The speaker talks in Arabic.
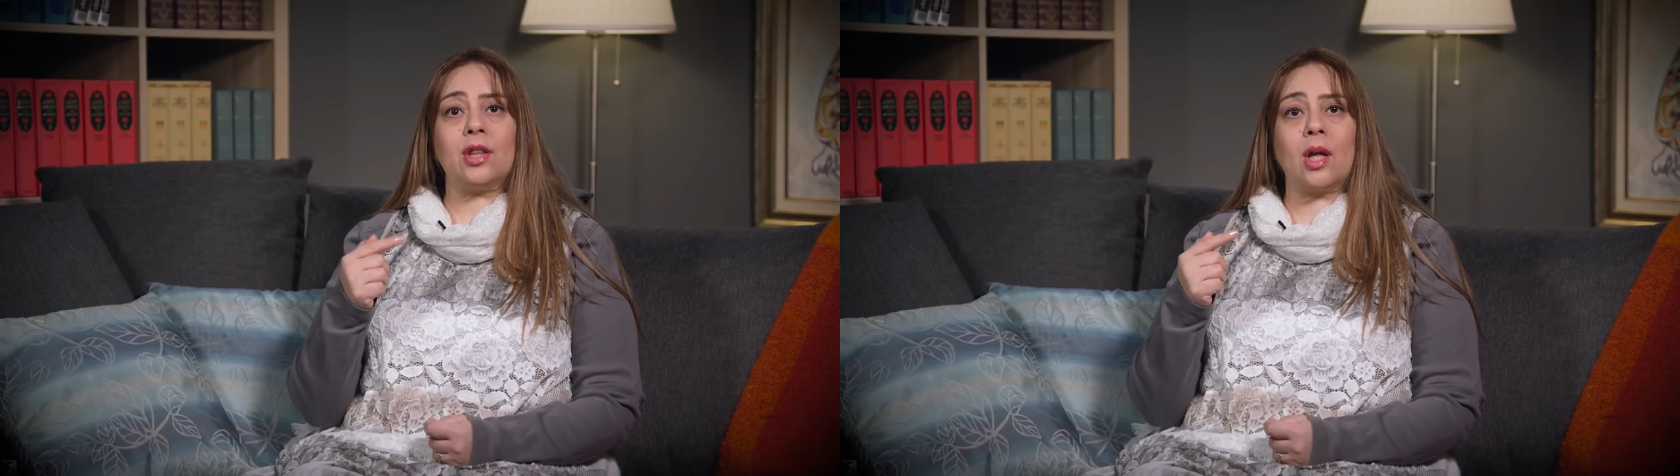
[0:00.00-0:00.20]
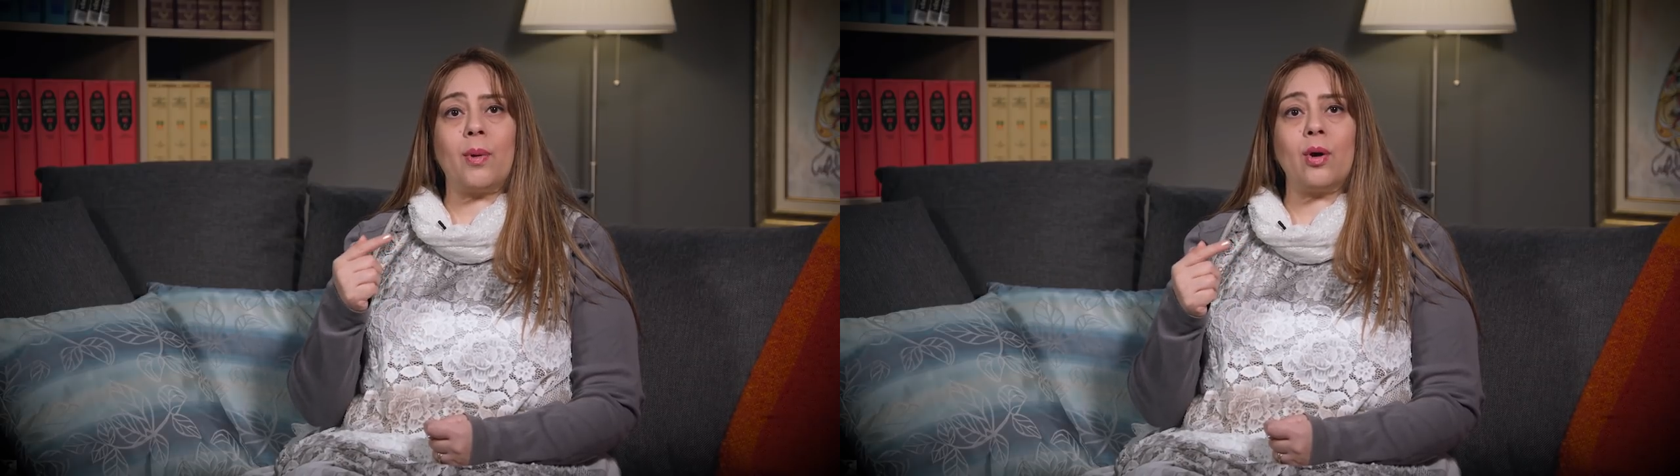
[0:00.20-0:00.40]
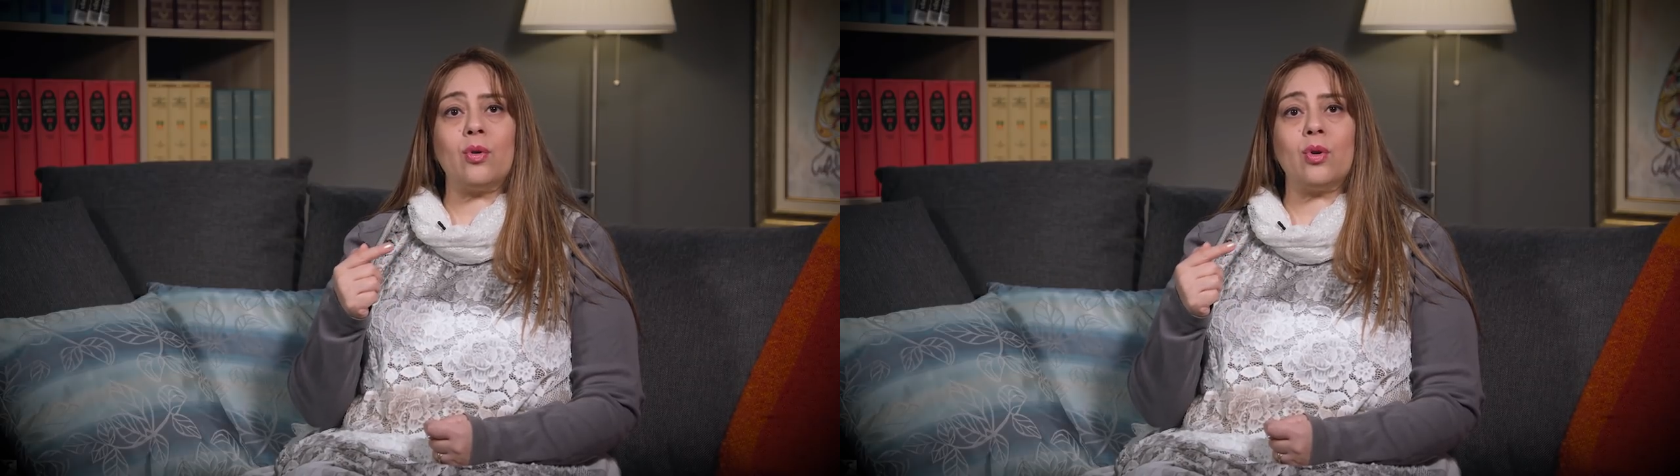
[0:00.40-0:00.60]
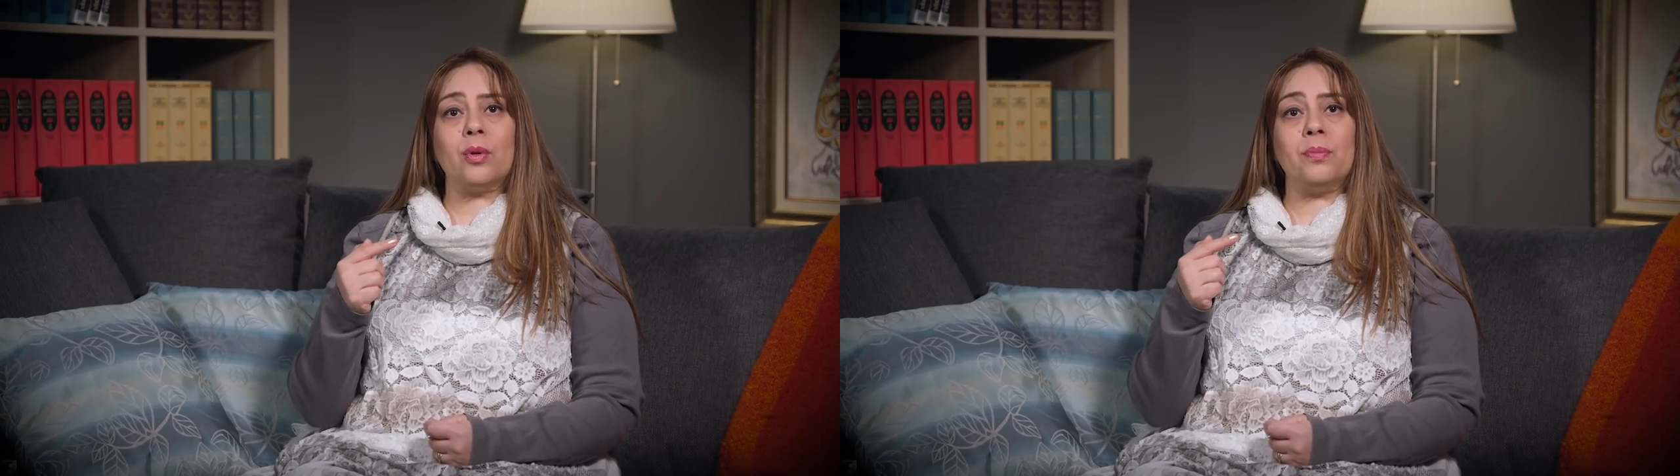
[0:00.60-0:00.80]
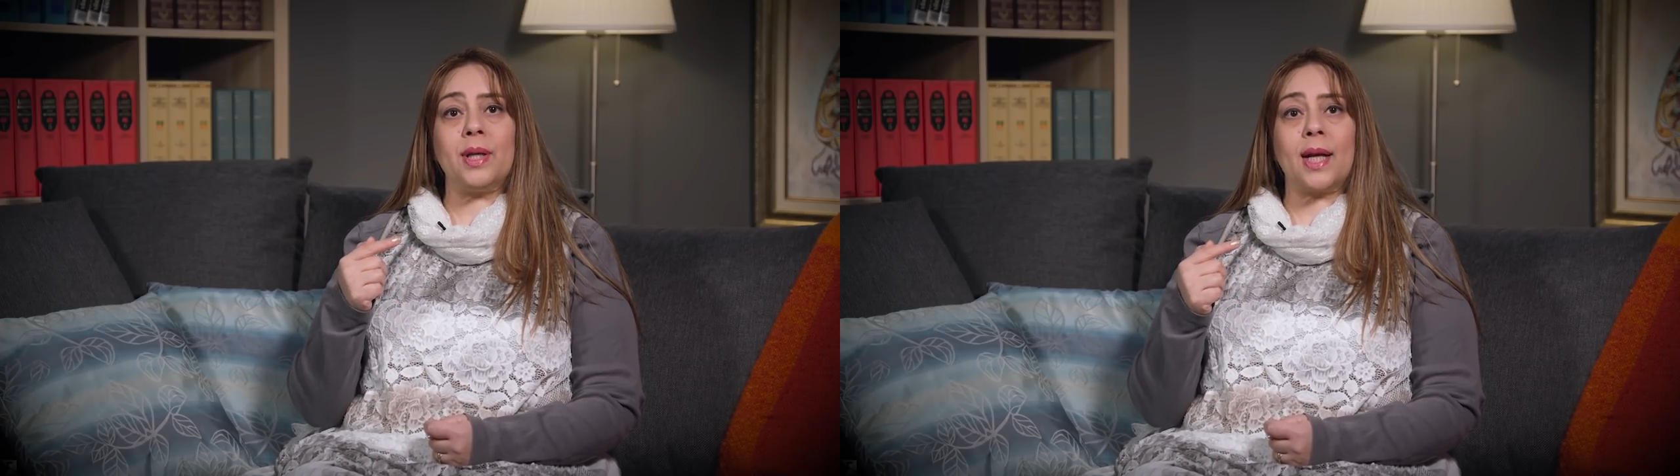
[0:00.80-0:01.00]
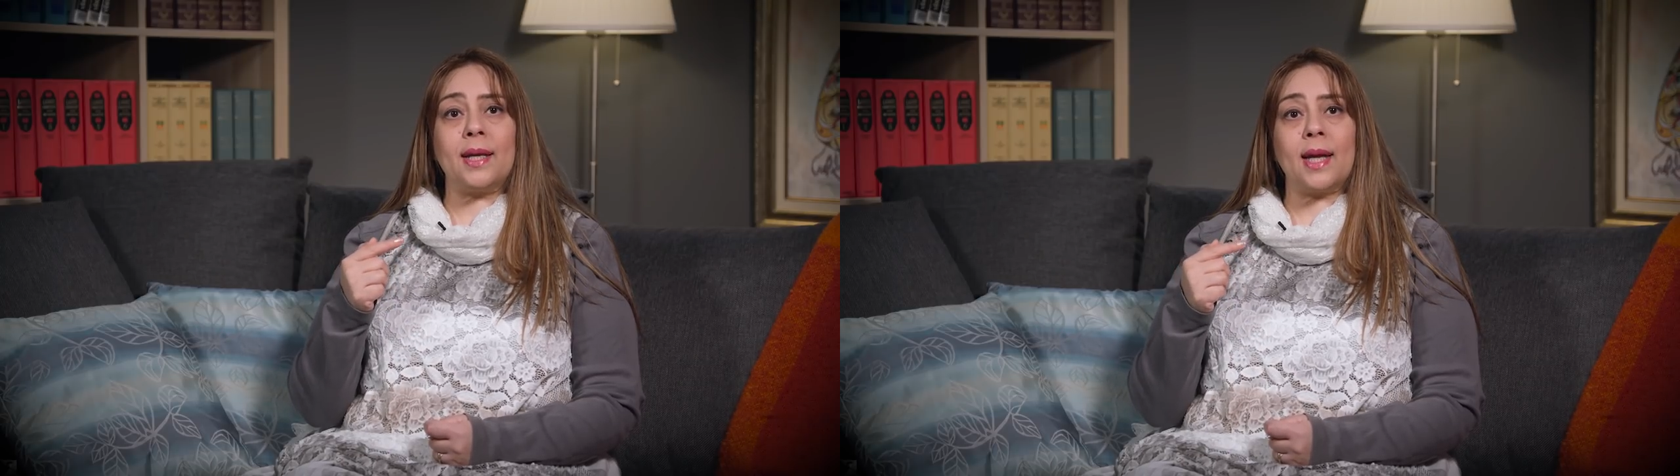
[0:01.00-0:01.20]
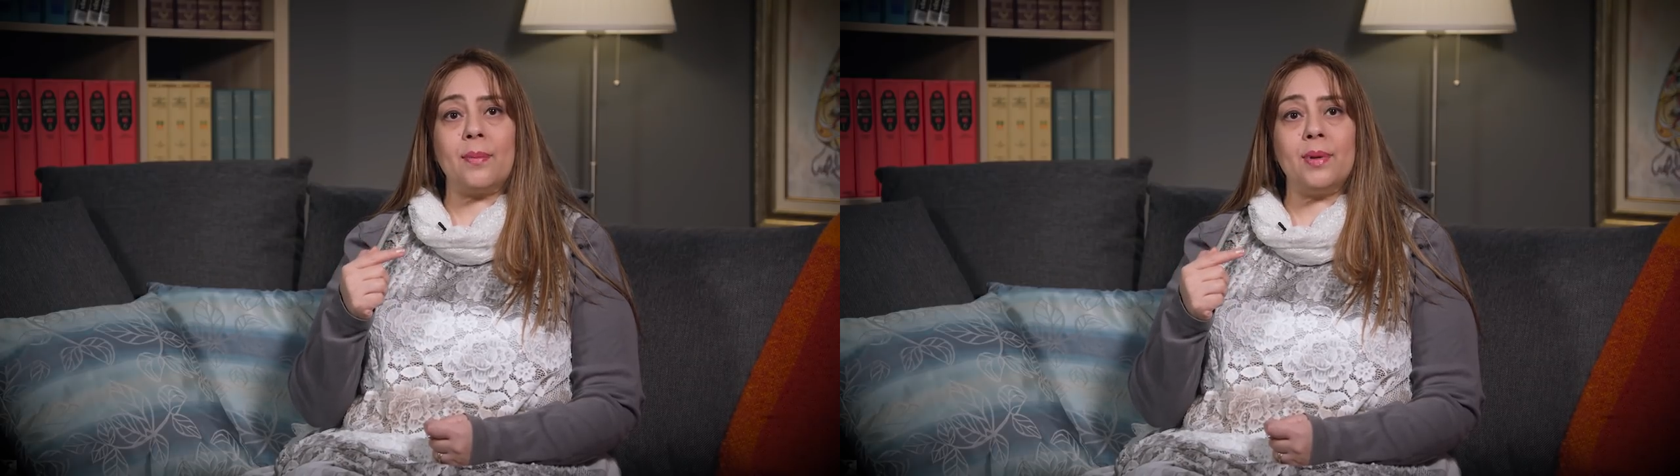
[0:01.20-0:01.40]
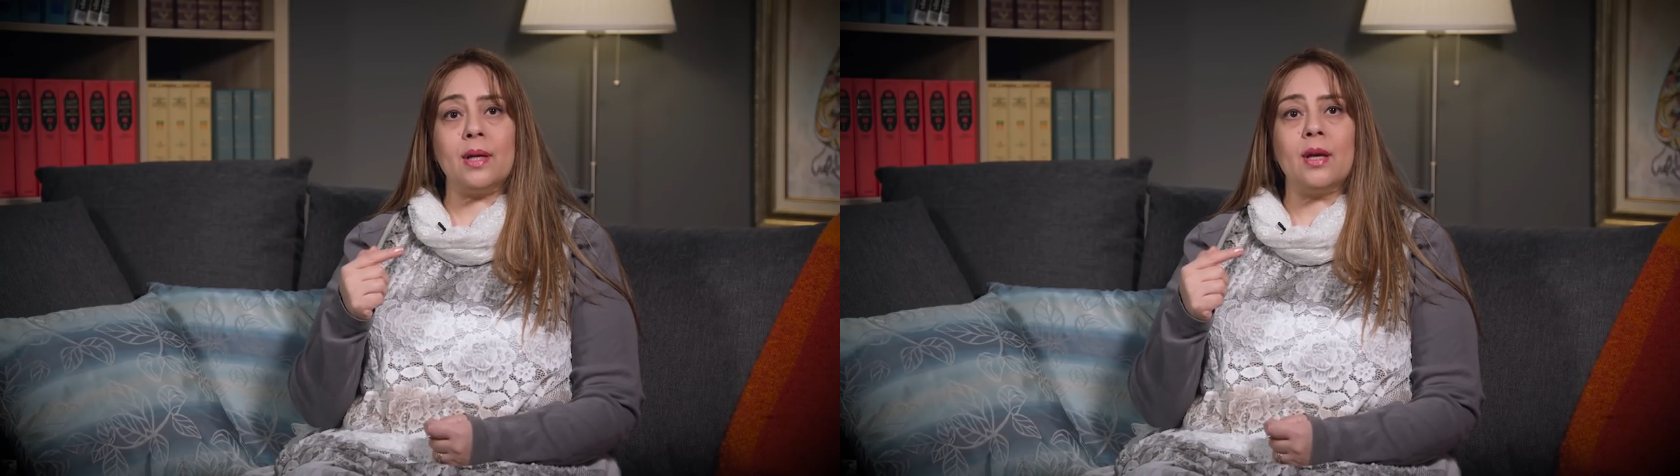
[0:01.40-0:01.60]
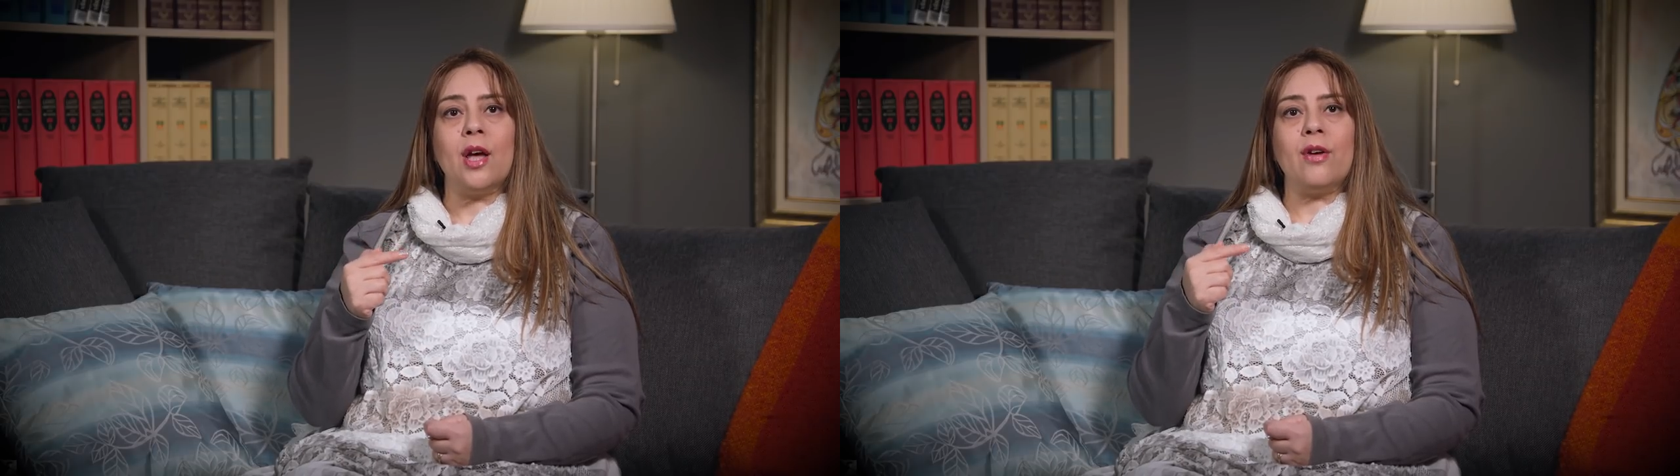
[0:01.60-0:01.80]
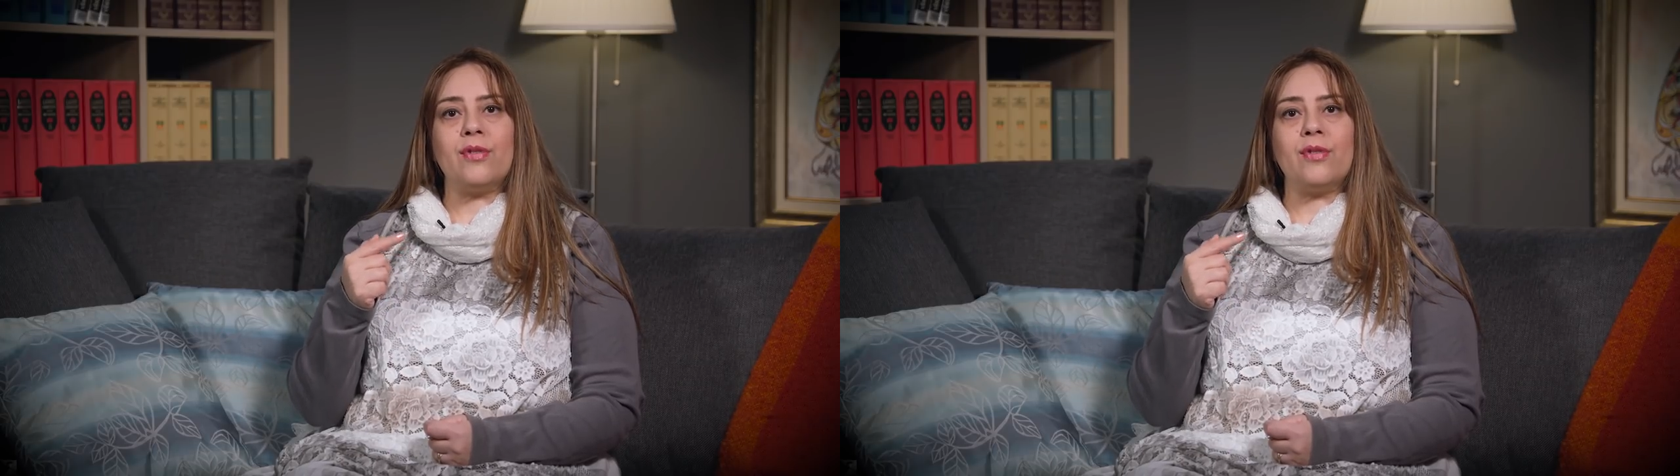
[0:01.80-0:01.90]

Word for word: التبرك من النبي